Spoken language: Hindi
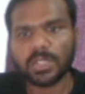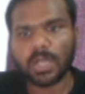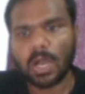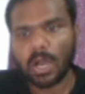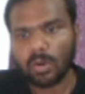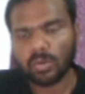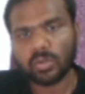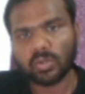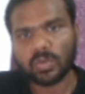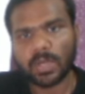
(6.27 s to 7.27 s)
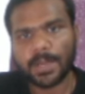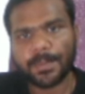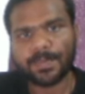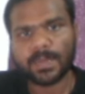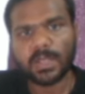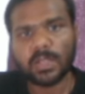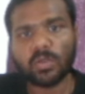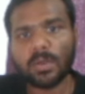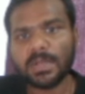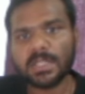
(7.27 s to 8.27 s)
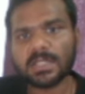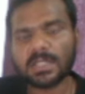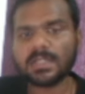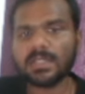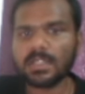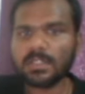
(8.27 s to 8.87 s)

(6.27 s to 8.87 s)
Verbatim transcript: का आउट हो चुका है तो हम डिस्कस